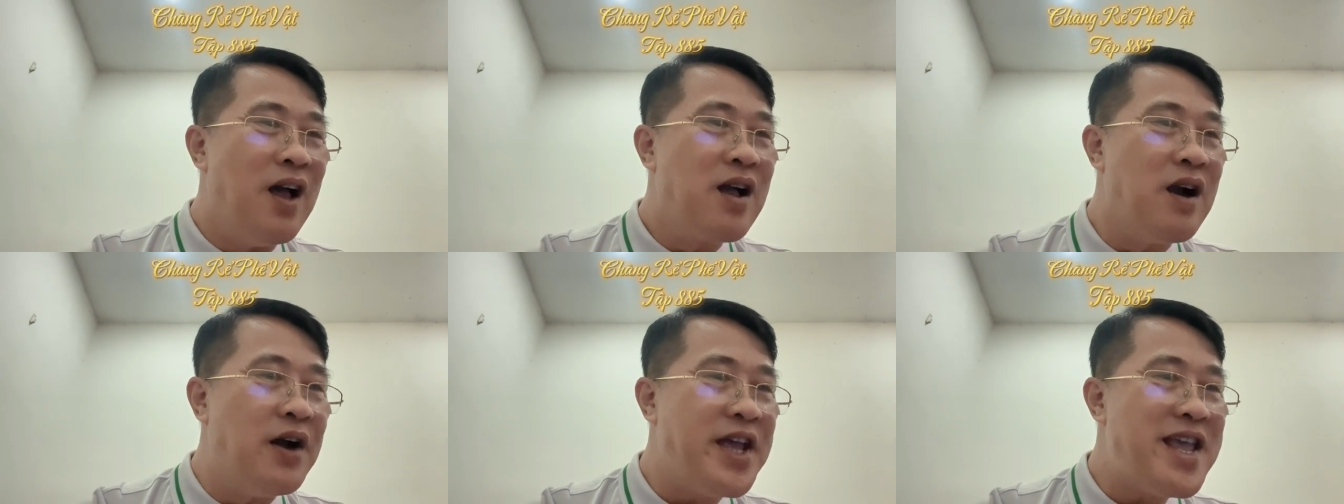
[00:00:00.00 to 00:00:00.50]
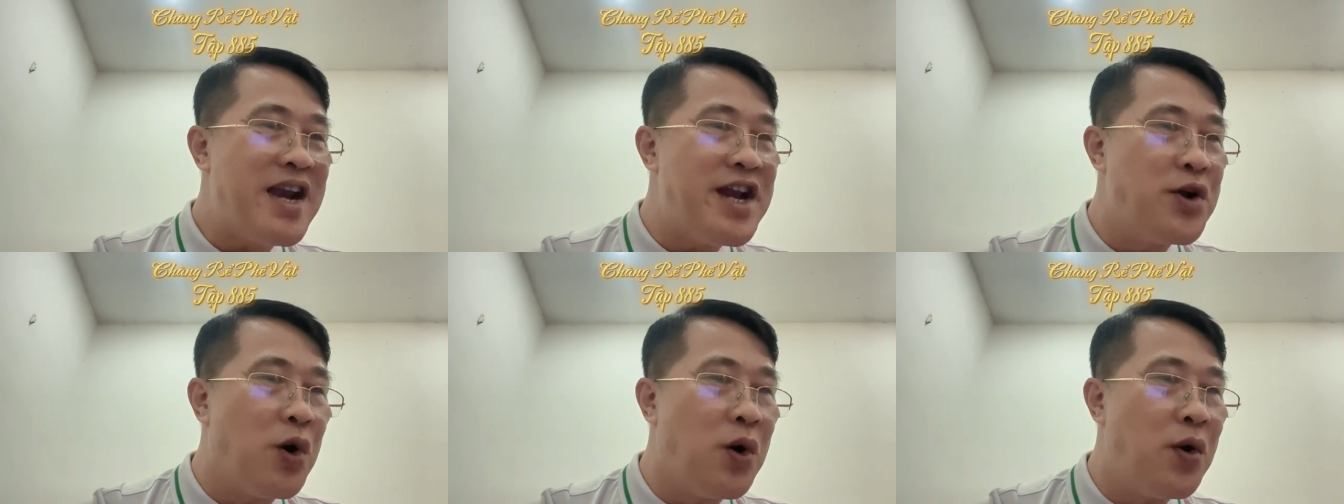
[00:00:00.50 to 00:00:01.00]
Người thấy gia
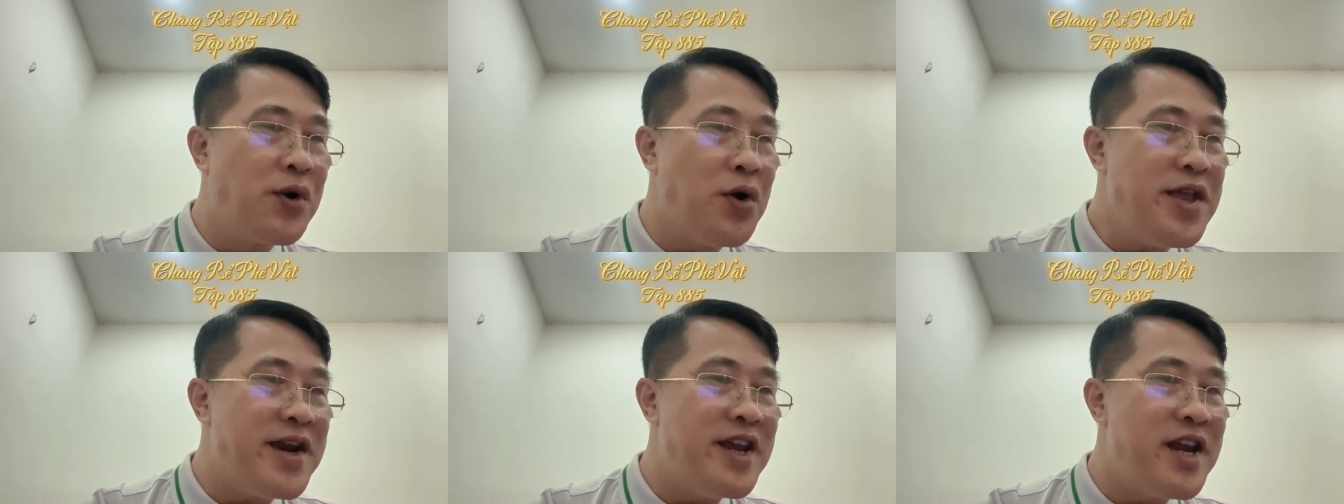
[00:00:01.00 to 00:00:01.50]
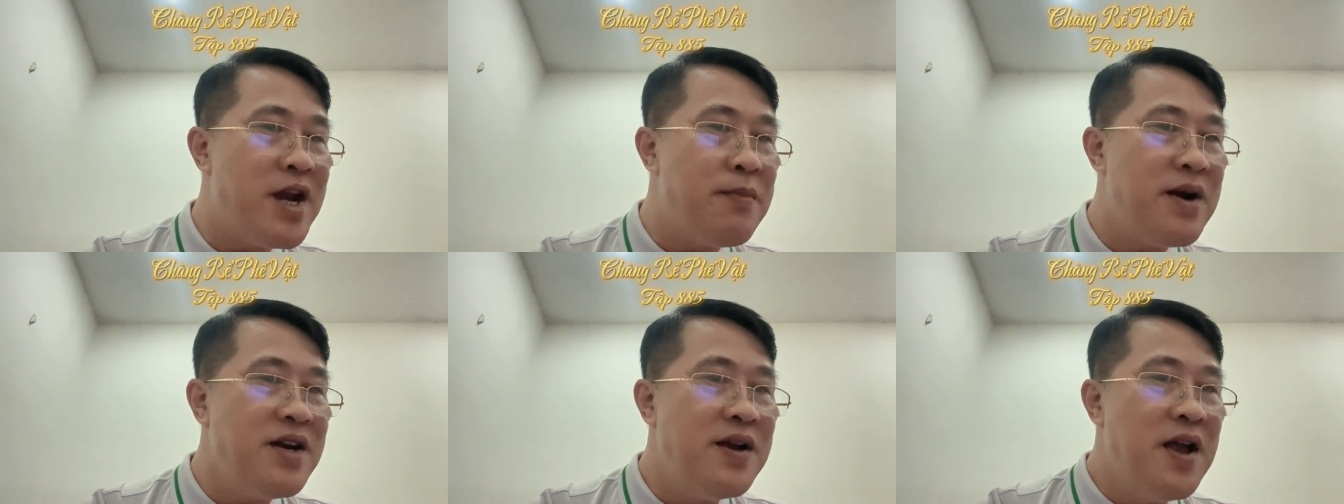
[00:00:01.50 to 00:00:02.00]
đình Hồ nói giận nhìn Lâm
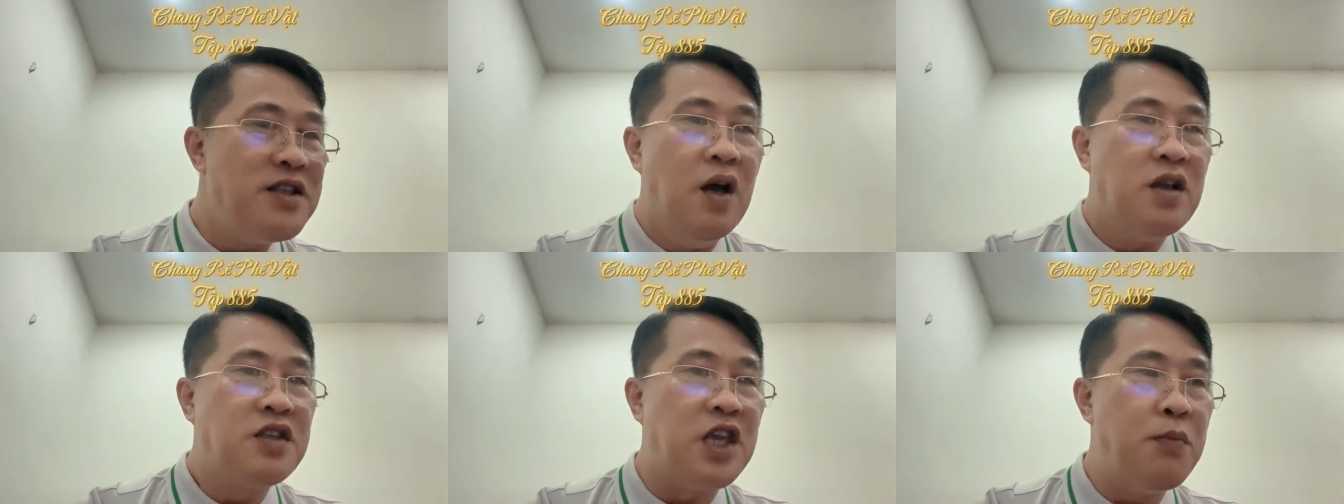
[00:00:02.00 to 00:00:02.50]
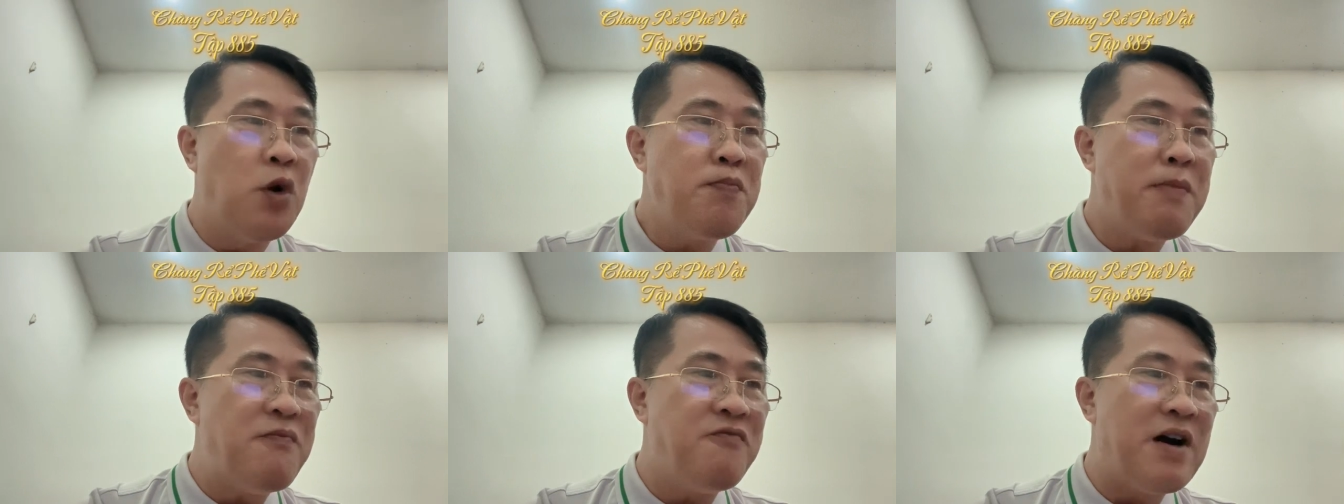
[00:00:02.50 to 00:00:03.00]
Minh, chỉ muốn
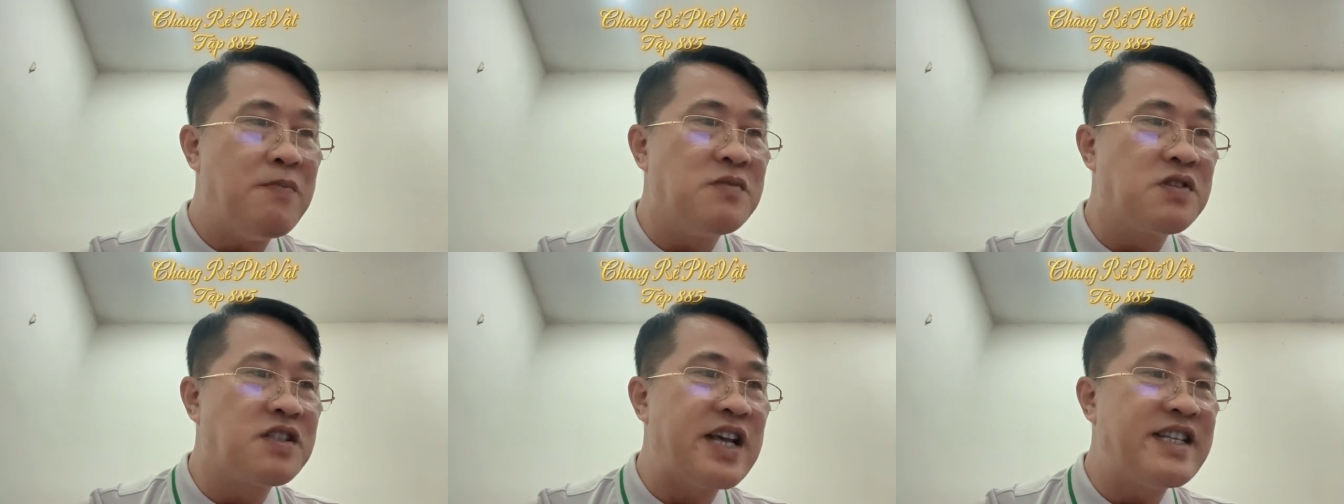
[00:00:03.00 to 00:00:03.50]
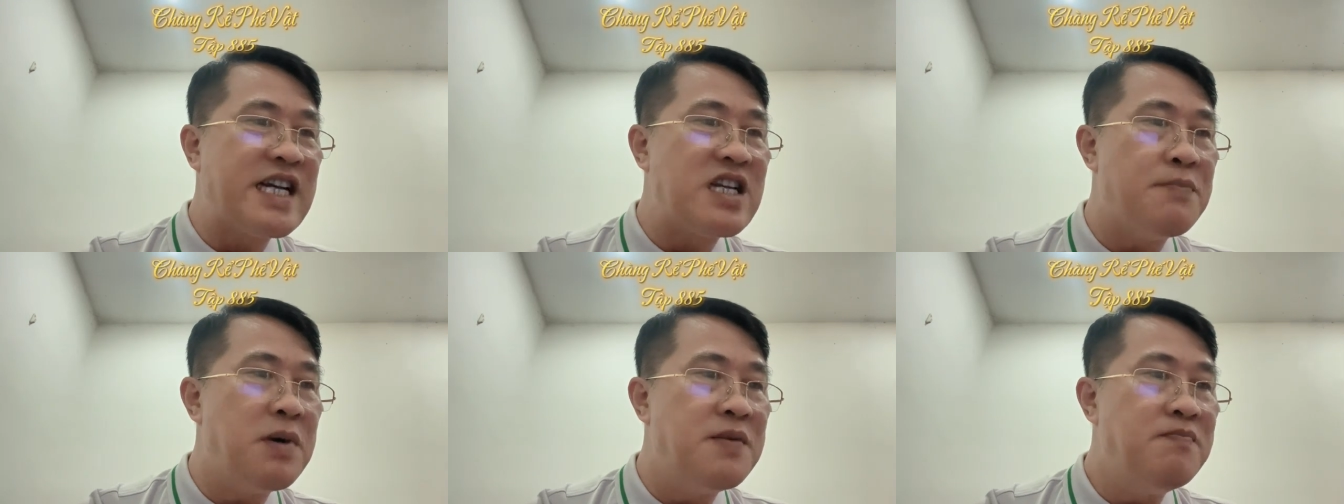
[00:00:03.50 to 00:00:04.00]
băm vằm xé xác
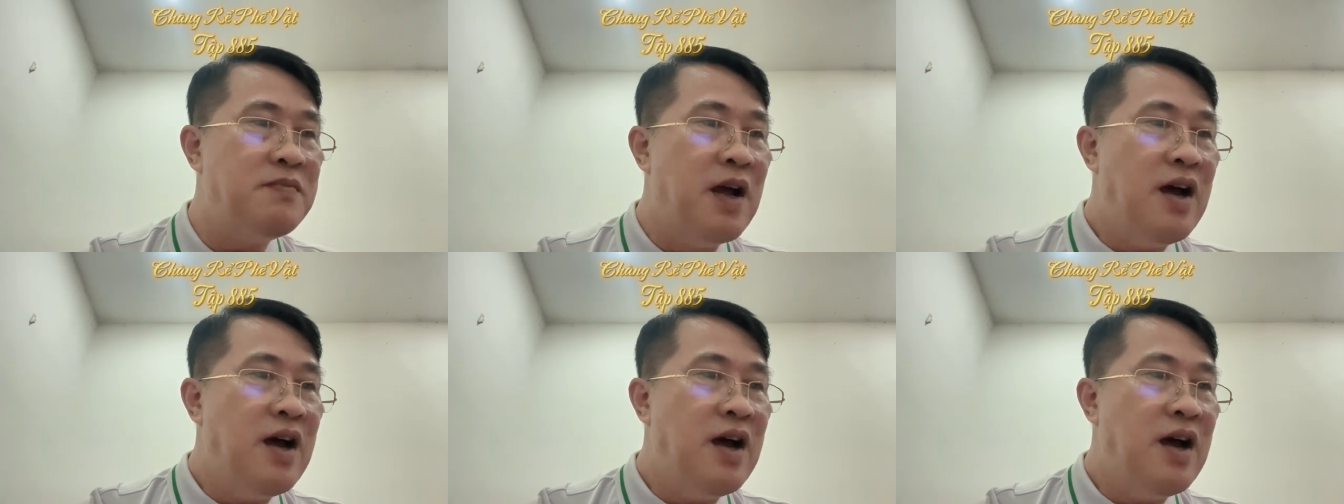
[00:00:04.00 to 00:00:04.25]
Lâm Minh.